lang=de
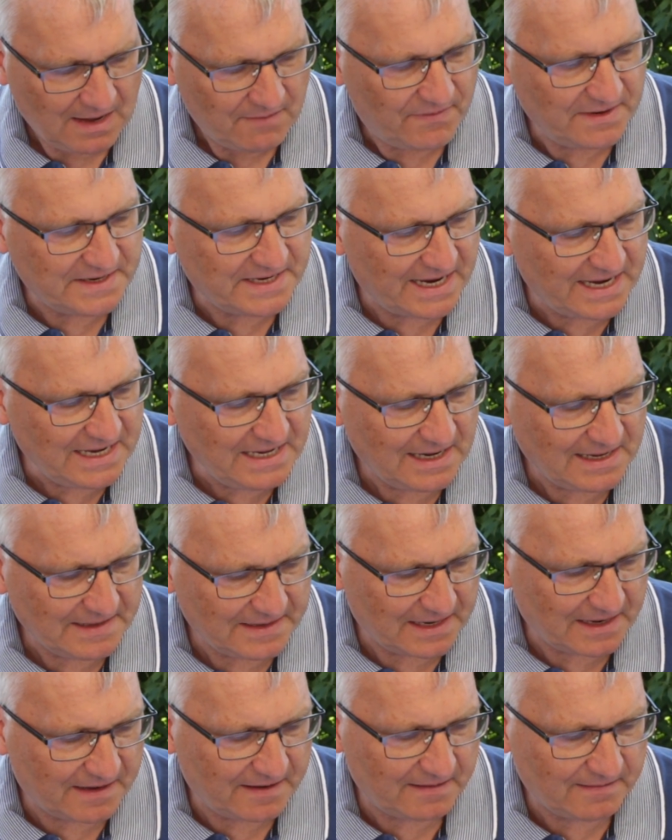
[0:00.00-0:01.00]
welche Inhalte
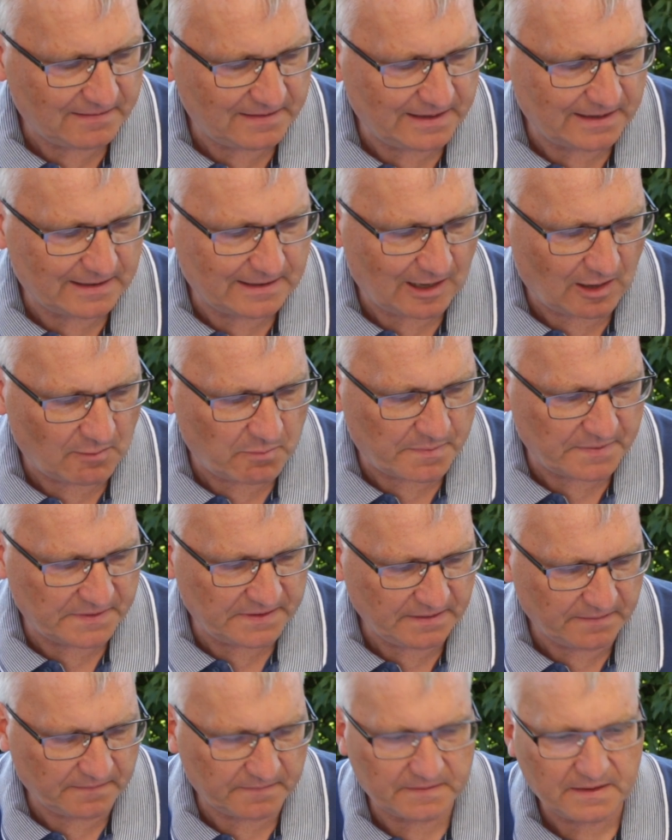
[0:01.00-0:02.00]
der christliche Glaube
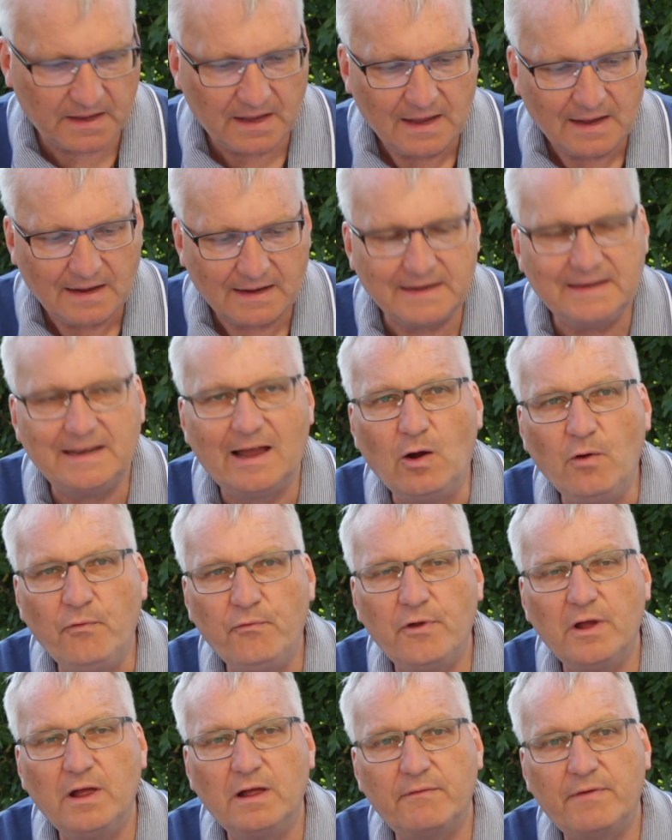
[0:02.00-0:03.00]
besitzt, genau
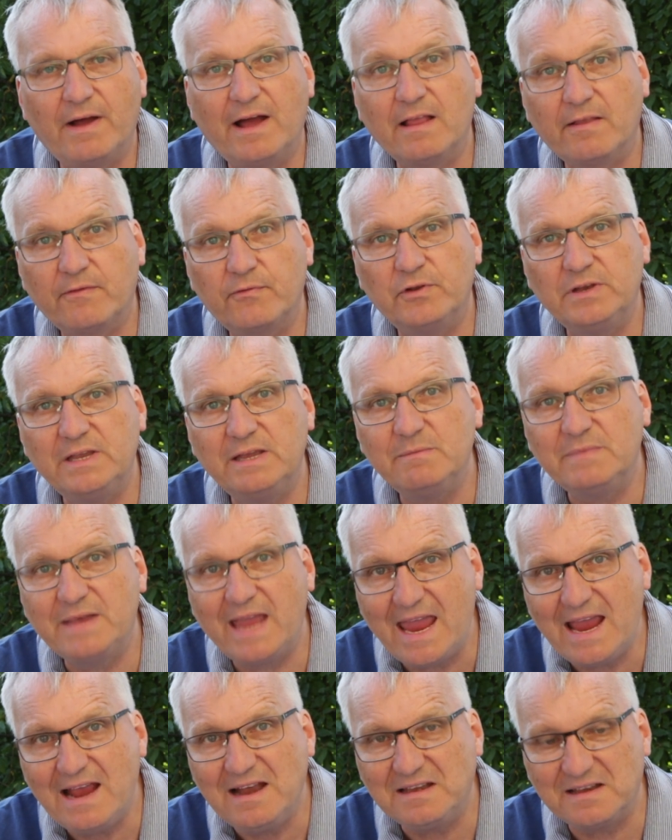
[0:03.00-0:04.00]
für, war es für die im
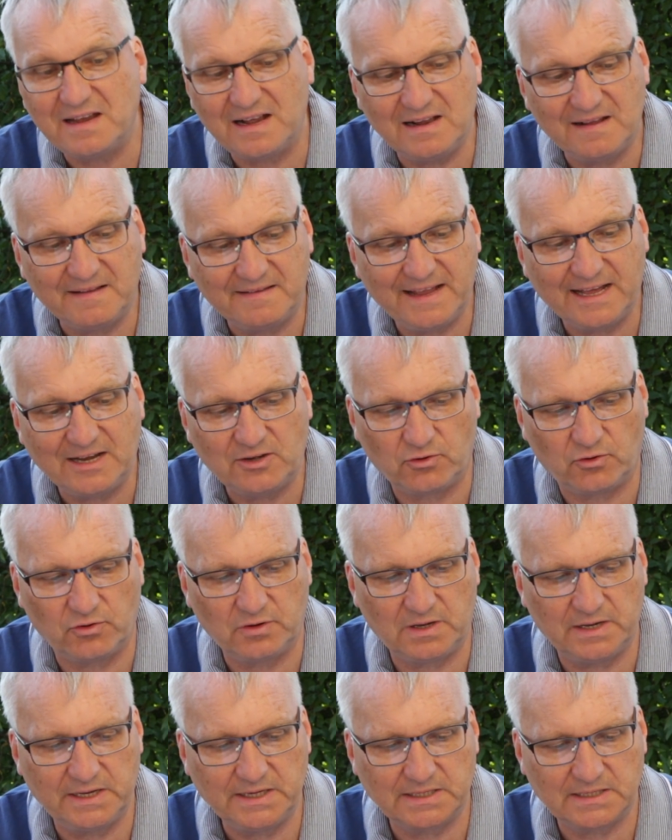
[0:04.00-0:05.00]
Gegenteil sehr
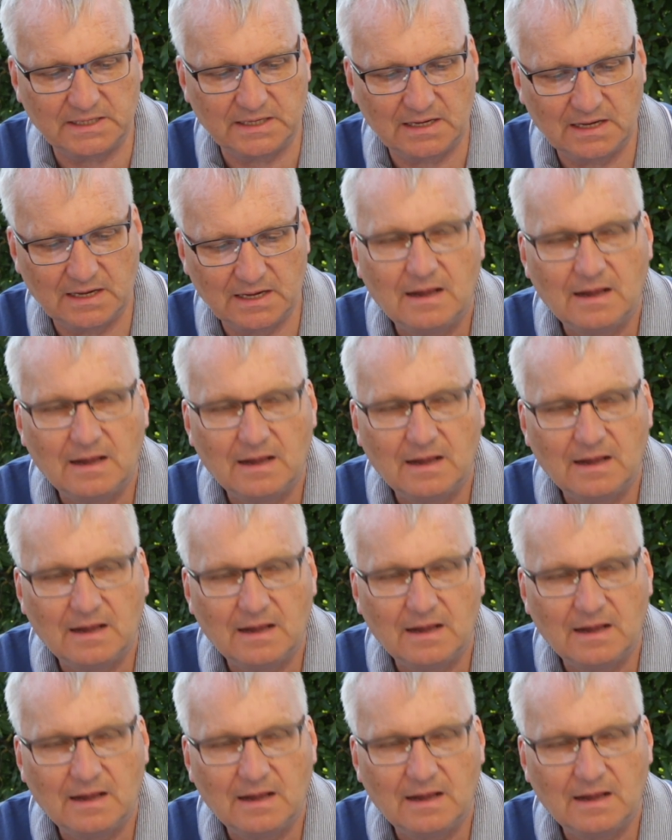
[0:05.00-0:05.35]
deutlich,